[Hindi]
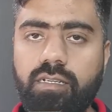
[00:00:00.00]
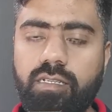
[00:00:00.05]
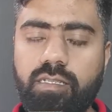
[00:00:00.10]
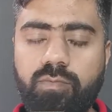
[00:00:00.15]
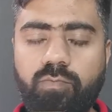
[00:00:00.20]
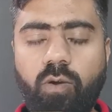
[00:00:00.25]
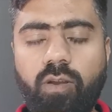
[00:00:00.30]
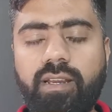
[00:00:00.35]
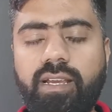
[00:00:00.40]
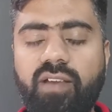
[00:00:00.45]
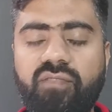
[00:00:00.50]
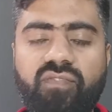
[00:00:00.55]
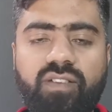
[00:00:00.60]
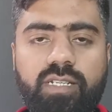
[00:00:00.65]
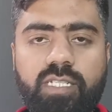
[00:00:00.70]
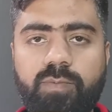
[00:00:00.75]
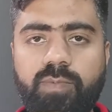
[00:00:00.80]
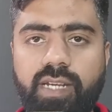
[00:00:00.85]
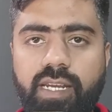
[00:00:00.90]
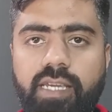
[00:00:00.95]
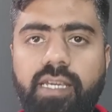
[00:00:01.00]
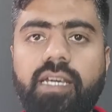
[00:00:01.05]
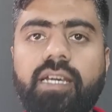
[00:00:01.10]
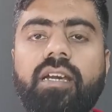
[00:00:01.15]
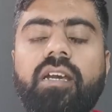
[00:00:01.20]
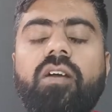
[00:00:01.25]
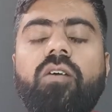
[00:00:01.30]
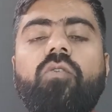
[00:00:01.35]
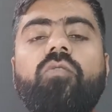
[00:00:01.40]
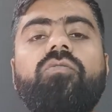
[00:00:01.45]
स्मॉल कैप फंड्स ठीक है
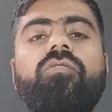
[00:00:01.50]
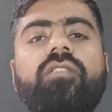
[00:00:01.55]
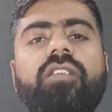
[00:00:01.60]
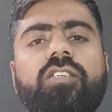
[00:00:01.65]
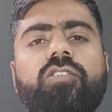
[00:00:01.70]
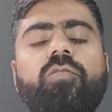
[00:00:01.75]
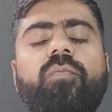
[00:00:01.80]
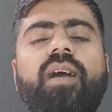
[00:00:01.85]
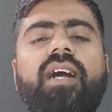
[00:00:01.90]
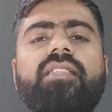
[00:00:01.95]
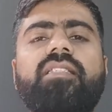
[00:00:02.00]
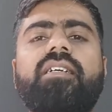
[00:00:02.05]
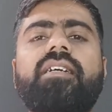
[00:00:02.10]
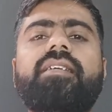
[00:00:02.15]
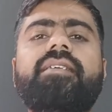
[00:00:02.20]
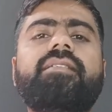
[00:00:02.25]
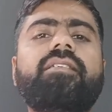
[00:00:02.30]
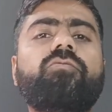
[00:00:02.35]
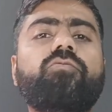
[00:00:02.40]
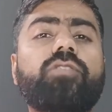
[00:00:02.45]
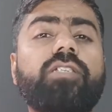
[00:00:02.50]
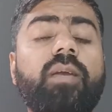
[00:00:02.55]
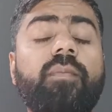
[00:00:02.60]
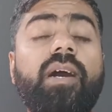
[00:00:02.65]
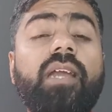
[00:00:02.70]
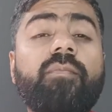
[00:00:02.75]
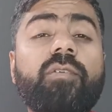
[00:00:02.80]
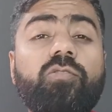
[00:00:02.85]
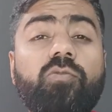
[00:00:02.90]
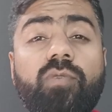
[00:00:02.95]
उन्होंने जो बात करी थी उसके
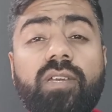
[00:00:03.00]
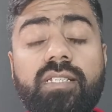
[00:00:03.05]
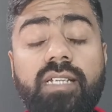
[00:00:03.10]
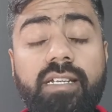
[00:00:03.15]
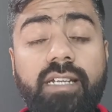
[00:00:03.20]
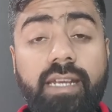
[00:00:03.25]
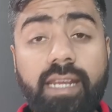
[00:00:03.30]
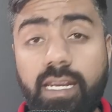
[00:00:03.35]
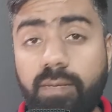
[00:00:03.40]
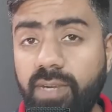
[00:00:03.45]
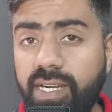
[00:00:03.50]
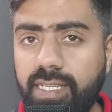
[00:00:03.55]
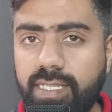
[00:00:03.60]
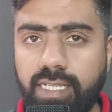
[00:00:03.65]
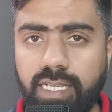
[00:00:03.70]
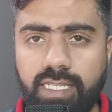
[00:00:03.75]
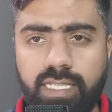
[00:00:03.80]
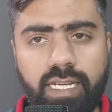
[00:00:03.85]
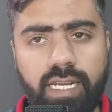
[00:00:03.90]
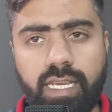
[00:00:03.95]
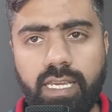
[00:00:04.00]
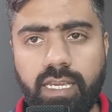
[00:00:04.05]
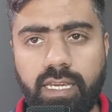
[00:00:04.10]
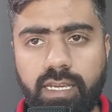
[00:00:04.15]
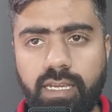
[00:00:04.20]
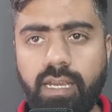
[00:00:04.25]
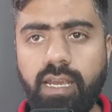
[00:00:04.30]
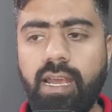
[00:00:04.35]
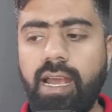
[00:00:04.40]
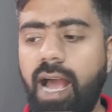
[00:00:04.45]
बारे में थोड़ा सा डिटेल में डिस्कस करेंगे
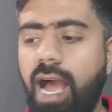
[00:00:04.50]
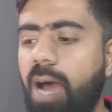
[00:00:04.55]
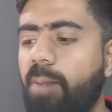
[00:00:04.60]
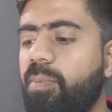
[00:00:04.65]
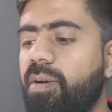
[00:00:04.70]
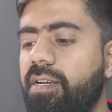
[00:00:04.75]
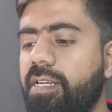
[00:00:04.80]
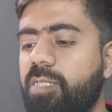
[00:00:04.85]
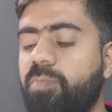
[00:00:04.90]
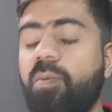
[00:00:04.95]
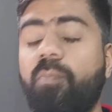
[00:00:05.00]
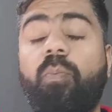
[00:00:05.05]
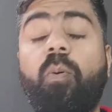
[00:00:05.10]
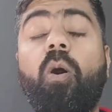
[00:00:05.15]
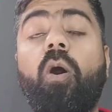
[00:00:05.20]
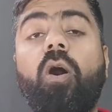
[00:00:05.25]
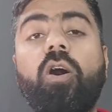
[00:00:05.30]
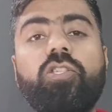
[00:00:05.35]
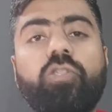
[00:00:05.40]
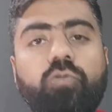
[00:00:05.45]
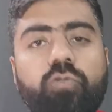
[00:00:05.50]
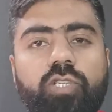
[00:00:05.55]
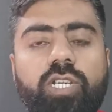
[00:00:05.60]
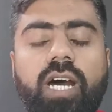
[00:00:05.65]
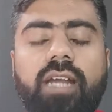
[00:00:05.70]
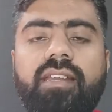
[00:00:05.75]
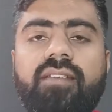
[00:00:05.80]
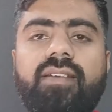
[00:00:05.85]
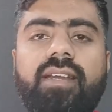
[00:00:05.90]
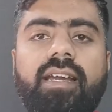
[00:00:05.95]
अब इसमें बहुत कुछ
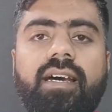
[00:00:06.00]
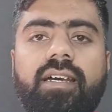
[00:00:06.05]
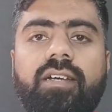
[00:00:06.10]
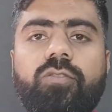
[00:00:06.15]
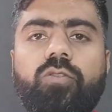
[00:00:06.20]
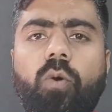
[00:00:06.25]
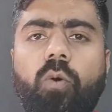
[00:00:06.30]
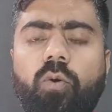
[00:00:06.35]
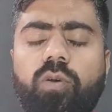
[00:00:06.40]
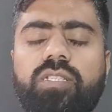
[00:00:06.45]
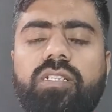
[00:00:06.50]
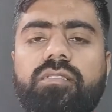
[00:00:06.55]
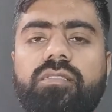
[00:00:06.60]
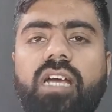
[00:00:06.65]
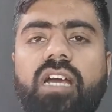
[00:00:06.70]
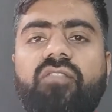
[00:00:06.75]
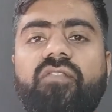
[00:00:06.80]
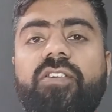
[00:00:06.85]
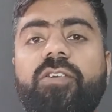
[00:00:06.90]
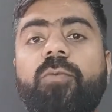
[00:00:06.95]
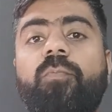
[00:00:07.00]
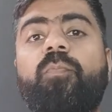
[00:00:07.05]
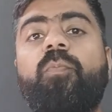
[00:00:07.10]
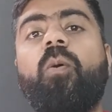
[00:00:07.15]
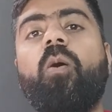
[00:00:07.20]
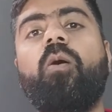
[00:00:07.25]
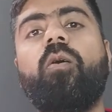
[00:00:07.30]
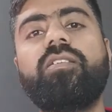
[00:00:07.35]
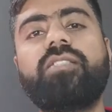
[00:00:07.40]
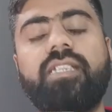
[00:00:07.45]
आने वाला है तो हो सकता है वीडियो
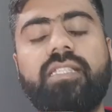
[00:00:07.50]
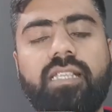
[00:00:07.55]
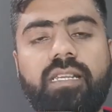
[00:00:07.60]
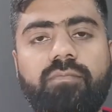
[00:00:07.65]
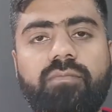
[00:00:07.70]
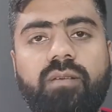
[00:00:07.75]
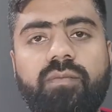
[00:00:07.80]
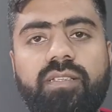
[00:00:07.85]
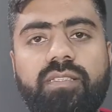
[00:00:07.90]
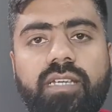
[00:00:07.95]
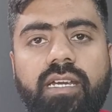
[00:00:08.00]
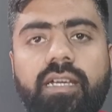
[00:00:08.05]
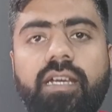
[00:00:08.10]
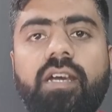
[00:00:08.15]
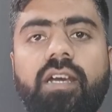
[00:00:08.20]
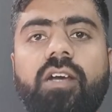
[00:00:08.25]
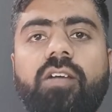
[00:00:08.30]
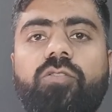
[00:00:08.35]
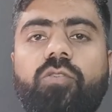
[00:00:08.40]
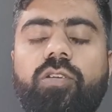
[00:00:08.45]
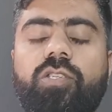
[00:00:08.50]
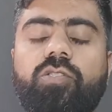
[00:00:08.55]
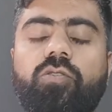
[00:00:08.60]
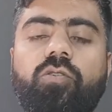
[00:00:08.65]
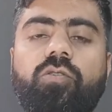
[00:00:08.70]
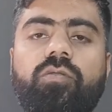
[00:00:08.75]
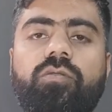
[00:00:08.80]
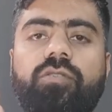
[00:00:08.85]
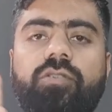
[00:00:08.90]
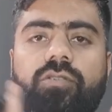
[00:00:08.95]
बहुत ज़्यादा लंबा बन जाए तो इसको
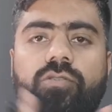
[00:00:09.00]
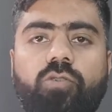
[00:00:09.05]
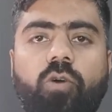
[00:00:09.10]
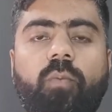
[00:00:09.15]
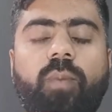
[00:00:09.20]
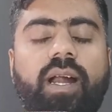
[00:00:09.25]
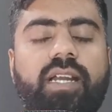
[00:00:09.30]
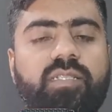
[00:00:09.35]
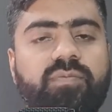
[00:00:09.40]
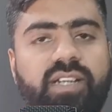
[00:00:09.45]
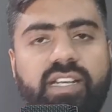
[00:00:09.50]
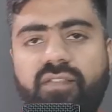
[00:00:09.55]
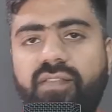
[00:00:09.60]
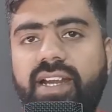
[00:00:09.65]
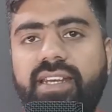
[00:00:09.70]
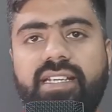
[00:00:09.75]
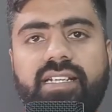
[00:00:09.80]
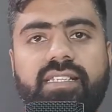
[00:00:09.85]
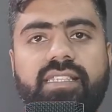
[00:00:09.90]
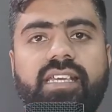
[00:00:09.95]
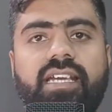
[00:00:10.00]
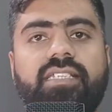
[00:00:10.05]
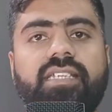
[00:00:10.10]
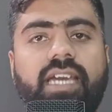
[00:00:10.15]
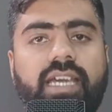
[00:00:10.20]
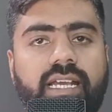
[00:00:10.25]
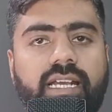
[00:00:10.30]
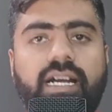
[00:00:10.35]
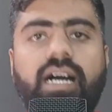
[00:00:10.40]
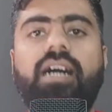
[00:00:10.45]
दो पार्ट्स में डिवाइड कर दिया
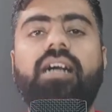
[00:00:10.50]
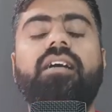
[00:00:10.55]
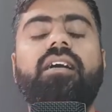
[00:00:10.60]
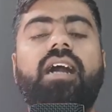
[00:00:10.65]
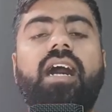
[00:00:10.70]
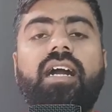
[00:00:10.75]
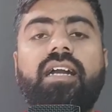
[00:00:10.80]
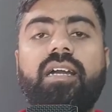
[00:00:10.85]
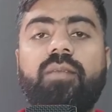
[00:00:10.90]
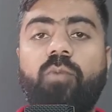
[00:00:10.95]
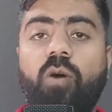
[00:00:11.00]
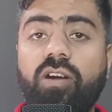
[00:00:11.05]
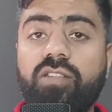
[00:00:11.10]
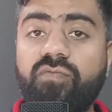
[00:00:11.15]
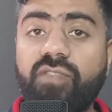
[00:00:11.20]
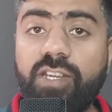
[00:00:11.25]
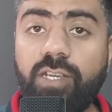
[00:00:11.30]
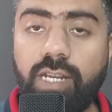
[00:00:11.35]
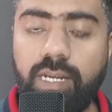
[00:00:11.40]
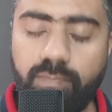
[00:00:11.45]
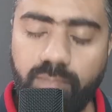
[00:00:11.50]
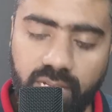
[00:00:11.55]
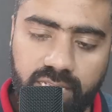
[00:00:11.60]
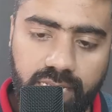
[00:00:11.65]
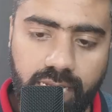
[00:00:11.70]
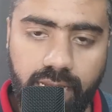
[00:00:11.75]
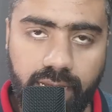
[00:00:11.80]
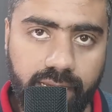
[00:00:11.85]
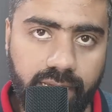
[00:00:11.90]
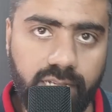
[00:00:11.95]
जाएगा अगर बहुत वीडियो लंबा
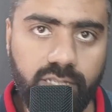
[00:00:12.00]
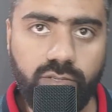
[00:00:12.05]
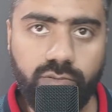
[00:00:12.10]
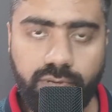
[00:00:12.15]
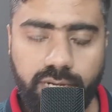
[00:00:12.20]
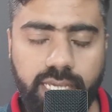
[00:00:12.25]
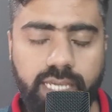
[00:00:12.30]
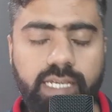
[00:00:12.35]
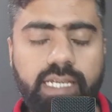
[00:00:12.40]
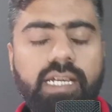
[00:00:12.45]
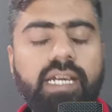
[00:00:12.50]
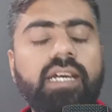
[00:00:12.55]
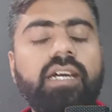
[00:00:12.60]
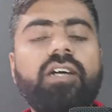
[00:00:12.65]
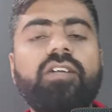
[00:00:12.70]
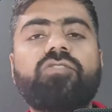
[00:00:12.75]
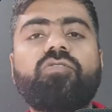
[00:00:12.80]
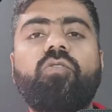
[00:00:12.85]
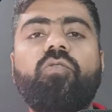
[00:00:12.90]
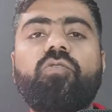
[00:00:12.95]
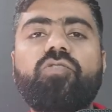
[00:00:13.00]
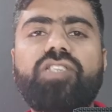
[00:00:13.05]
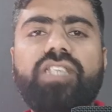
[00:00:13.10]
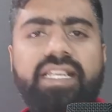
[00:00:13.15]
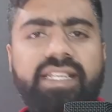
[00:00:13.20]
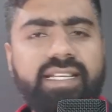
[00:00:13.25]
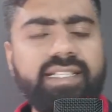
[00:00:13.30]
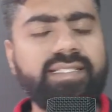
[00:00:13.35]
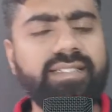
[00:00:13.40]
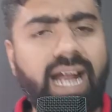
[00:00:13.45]
चला गया तो ठीक है तो
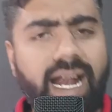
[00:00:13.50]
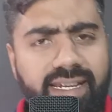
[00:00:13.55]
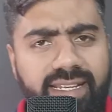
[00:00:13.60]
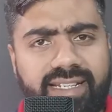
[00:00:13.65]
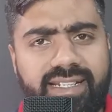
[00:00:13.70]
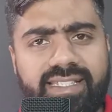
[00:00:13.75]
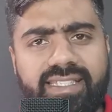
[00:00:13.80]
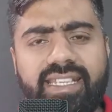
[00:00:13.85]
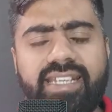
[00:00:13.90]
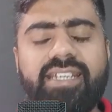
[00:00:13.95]
चलिए स्टार्ट करते